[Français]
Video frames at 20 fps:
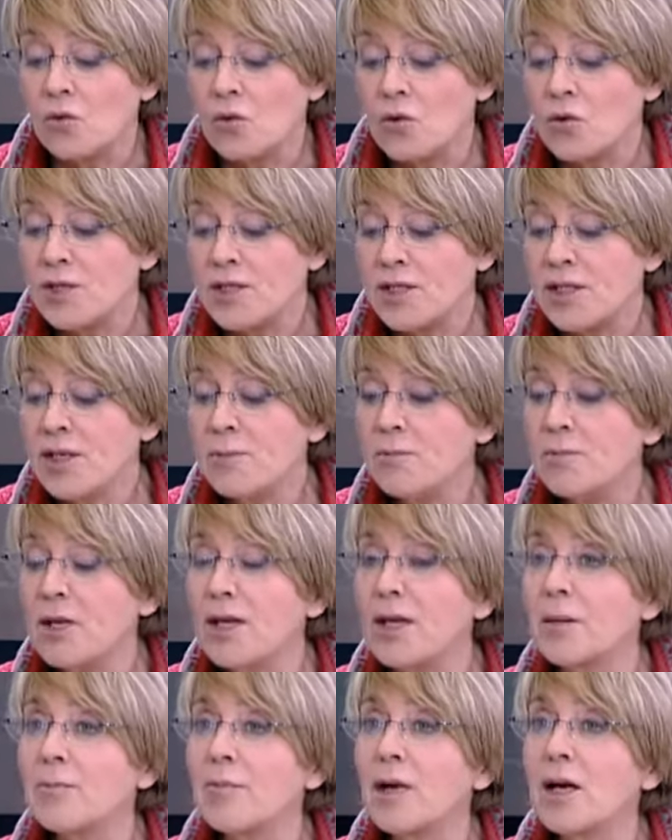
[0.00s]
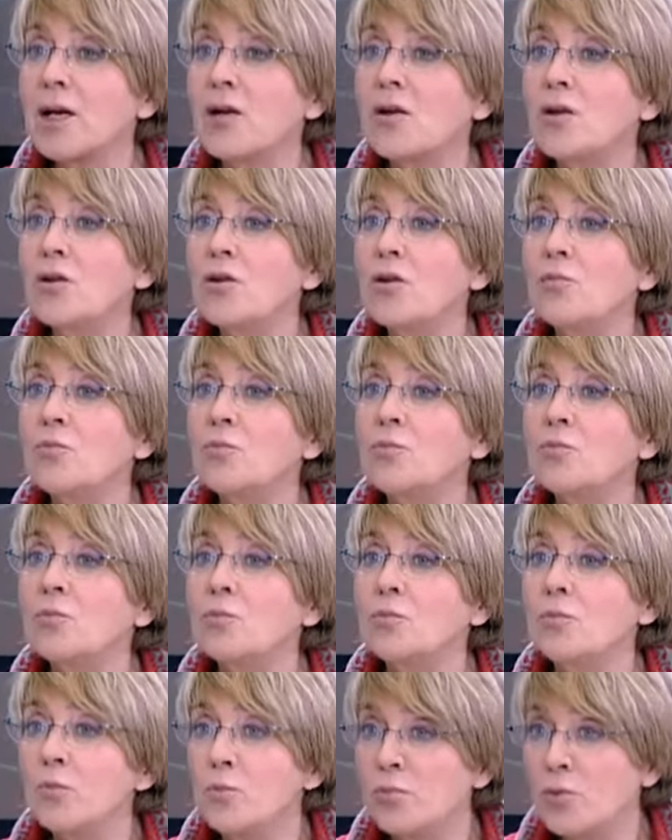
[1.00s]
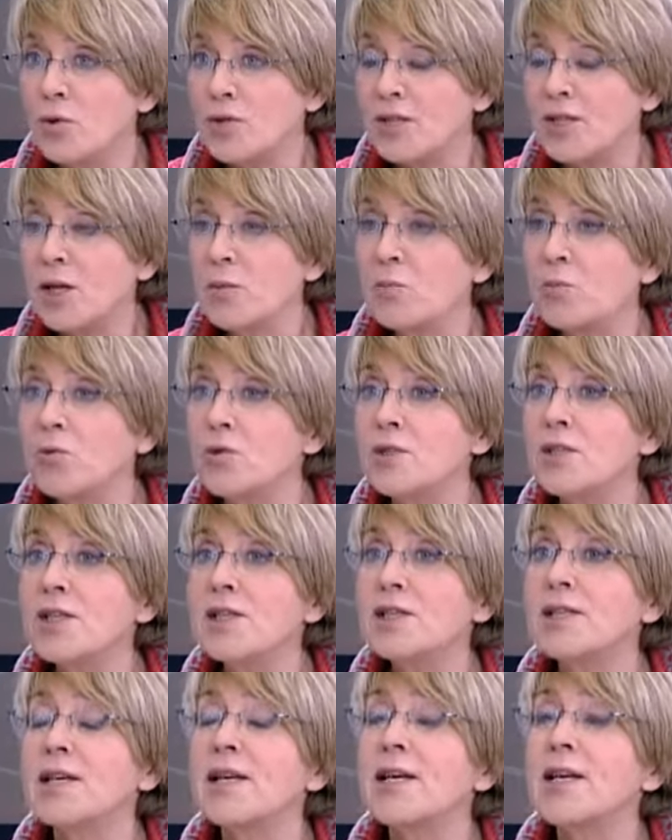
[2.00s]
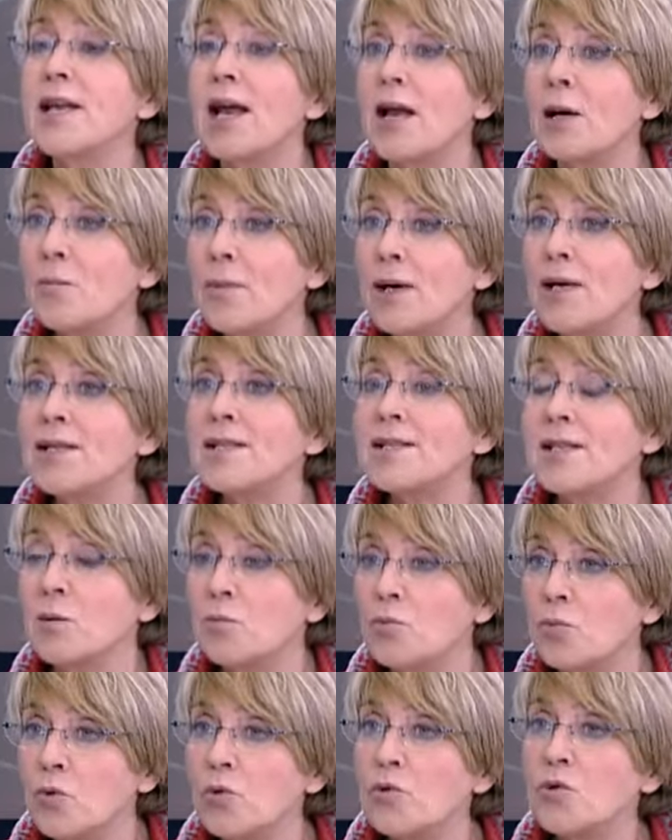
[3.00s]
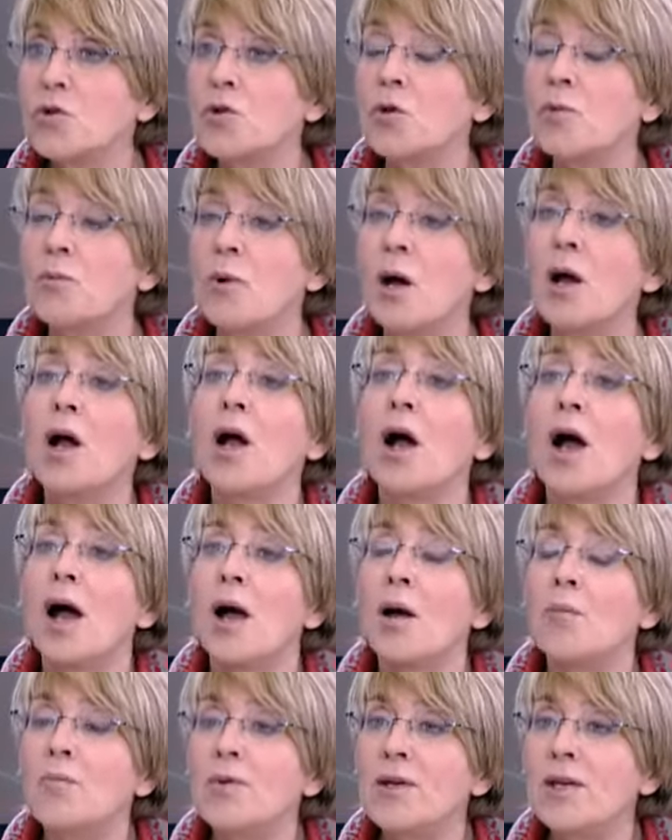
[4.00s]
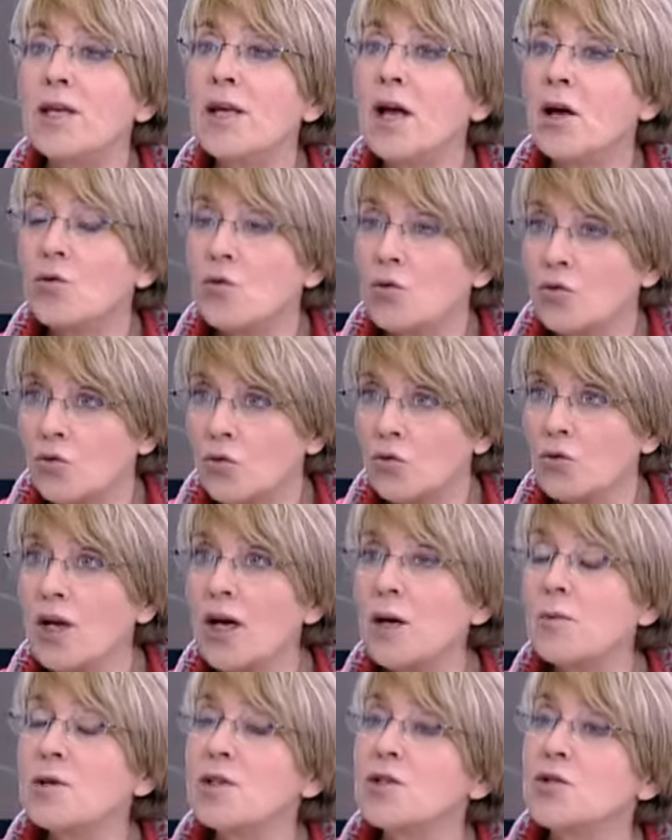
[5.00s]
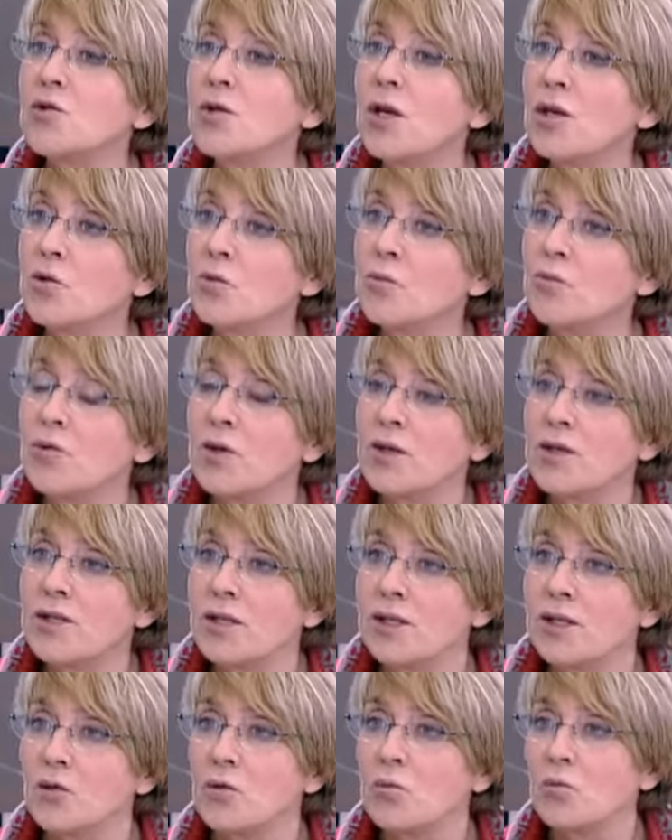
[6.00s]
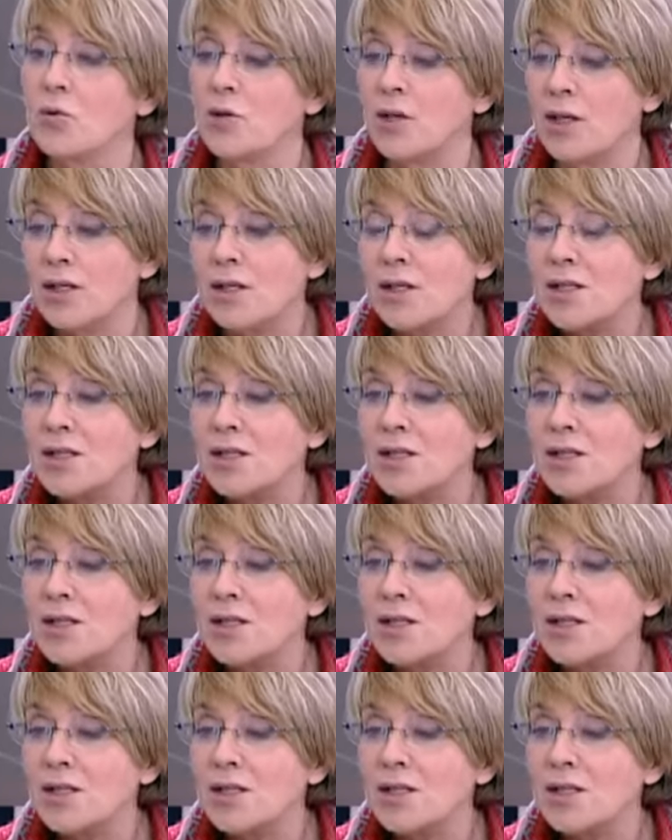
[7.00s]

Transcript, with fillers: si Madame Merkel peut s'imposer, c'est que l'Allemagne s'impose comme un pays incontournable, et cela depuis un certain nombre d'années.